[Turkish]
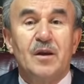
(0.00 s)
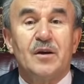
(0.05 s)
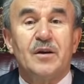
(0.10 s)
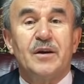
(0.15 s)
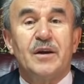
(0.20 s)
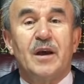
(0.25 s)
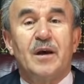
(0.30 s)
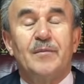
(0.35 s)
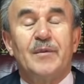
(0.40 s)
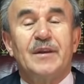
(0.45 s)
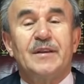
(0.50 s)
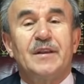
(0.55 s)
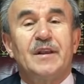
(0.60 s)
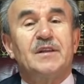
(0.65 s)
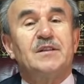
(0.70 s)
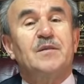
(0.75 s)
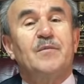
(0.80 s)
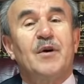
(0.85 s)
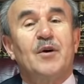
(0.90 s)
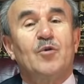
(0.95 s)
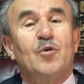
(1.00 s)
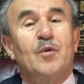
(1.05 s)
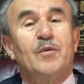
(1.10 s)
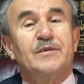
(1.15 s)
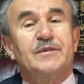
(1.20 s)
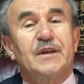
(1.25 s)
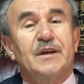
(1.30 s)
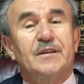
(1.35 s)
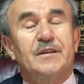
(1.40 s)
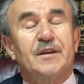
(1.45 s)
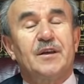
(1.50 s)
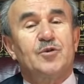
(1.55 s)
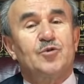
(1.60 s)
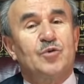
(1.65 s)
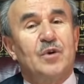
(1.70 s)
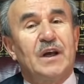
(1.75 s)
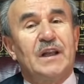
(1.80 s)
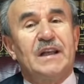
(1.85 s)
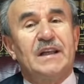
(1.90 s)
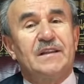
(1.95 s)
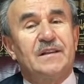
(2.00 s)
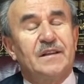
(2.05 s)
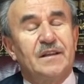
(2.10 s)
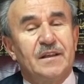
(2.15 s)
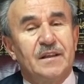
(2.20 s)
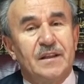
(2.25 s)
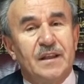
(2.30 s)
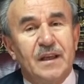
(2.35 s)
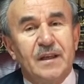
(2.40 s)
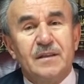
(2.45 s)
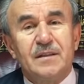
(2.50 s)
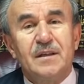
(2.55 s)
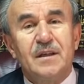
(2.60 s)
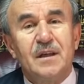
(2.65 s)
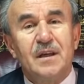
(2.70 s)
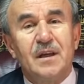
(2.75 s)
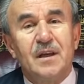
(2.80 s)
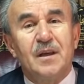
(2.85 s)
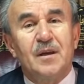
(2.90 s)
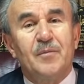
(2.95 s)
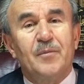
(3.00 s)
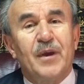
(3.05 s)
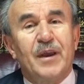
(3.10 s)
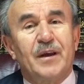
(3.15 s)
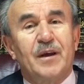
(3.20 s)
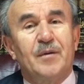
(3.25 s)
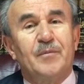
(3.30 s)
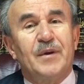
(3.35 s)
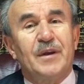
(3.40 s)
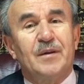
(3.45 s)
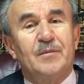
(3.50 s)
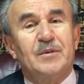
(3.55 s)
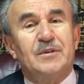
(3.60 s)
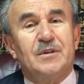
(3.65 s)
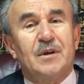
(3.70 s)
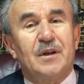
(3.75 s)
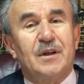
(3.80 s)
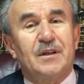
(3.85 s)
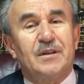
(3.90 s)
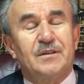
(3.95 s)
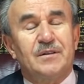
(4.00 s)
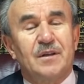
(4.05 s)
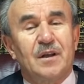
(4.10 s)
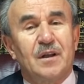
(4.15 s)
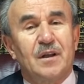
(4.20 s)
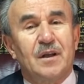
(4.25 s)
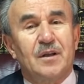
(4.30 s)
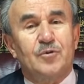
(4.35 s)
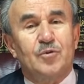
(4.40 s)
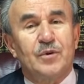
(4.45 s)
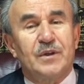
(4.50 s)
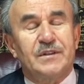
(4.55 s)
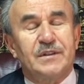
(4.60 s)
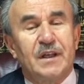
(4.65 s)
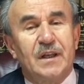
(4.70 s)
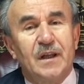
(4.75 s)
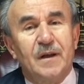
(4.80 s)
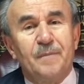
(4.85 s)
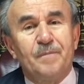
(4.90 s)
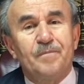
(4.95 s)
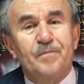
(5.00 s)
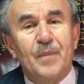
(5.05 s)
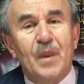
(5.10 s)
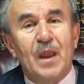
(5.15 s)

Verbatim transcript: kıyamet ne zaman kopacak diye sual ettiğinde Peygamberimiz aleyhissalatu vesselam